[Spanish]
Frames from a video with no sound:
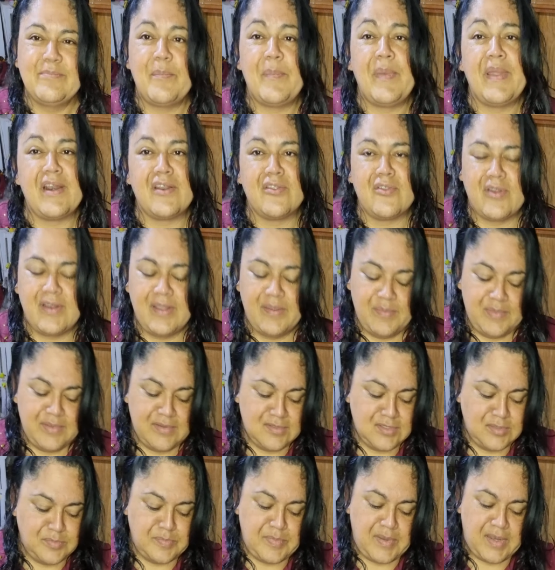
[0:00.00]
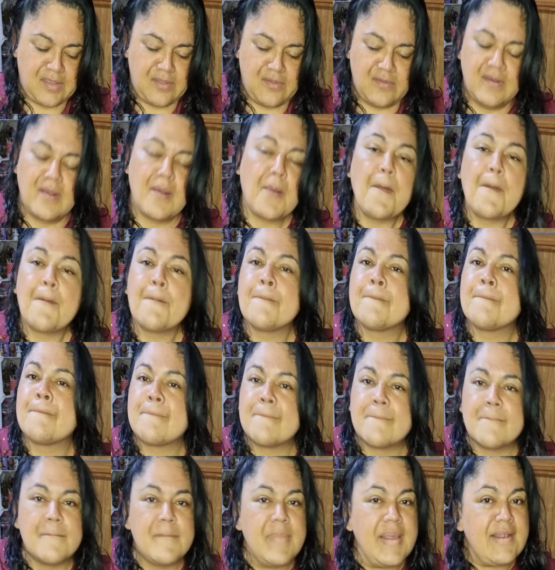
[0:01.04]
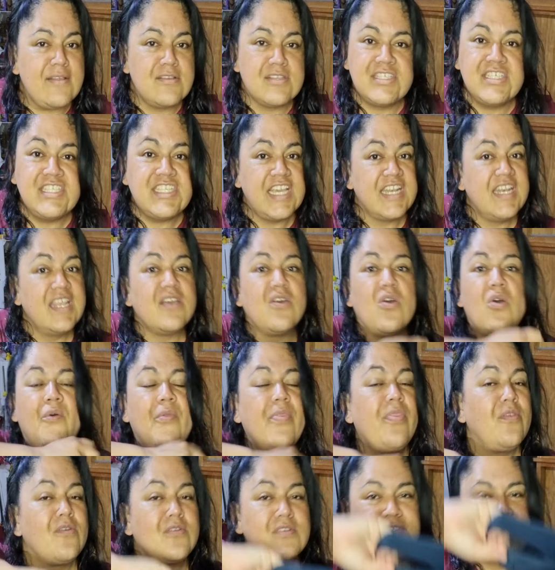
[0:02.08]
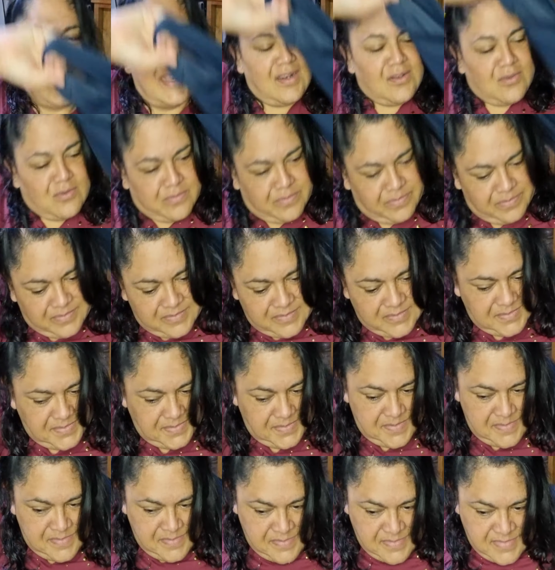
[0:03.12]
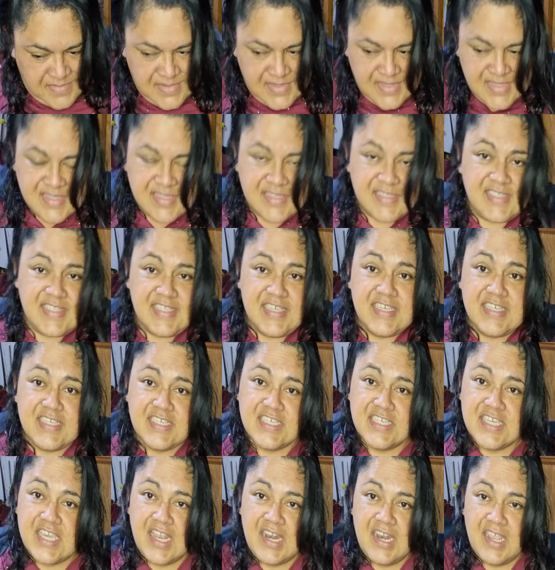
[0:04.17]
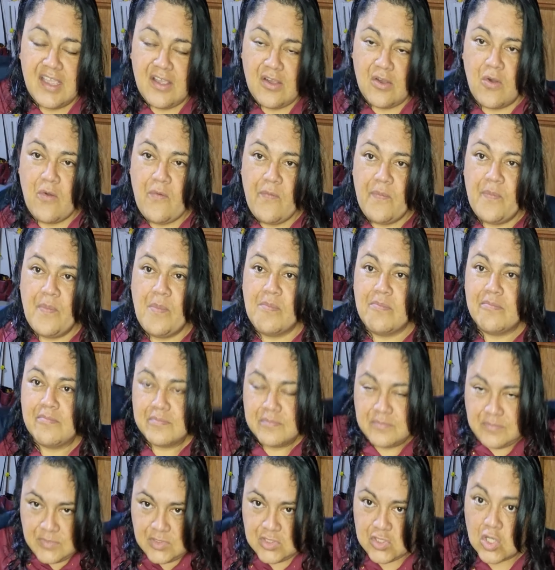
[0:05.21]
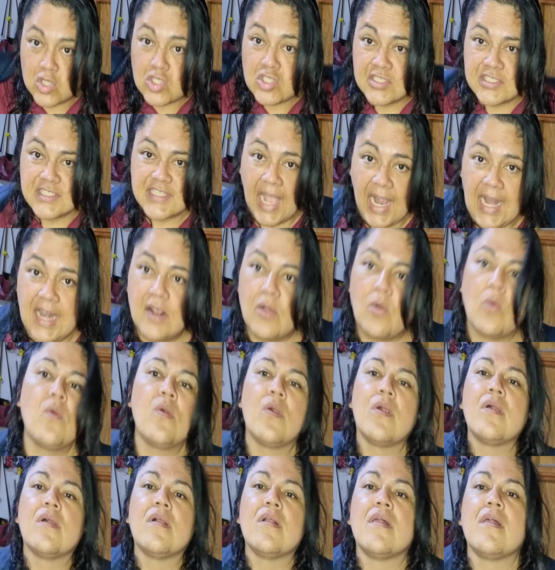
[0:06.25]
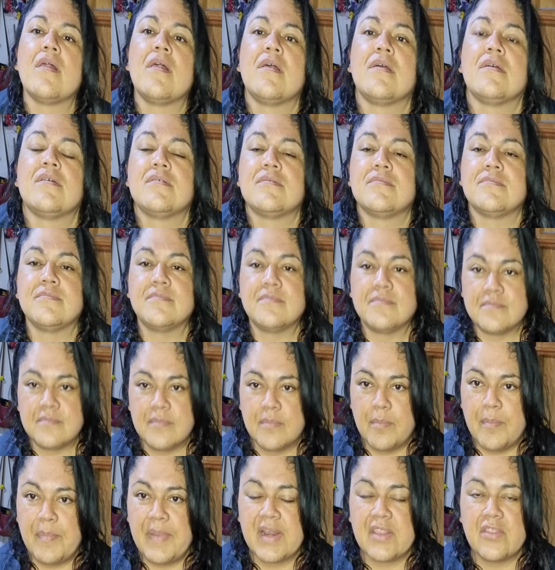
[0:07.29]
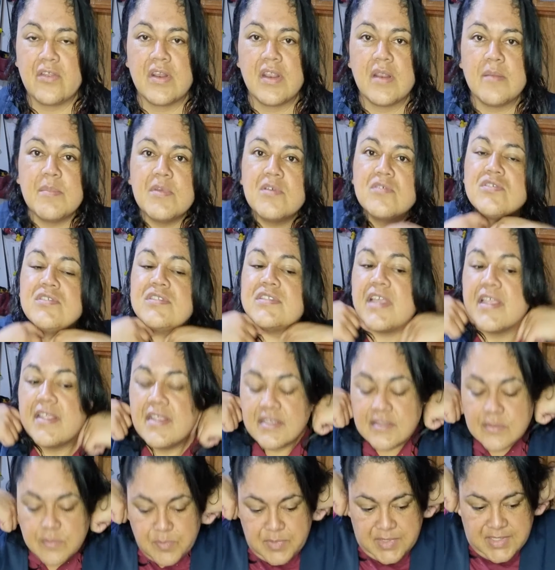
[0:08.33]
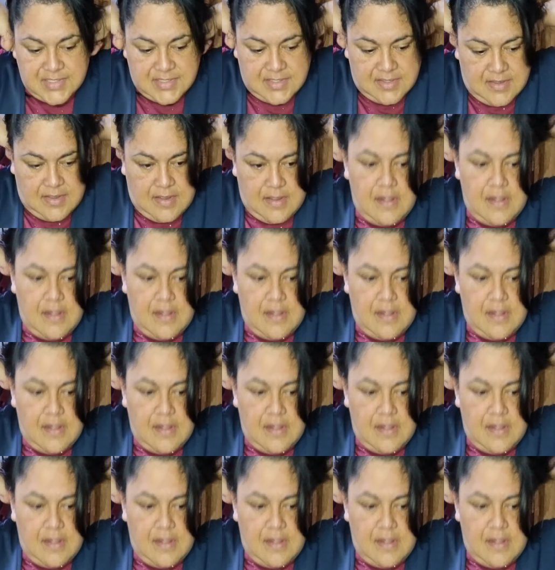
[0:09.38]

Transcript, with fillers: Perdón, amigos, perdón. Pero sin chaleco no salgo. Sin chaleco no salgo. Perdónenme ustedes, pues.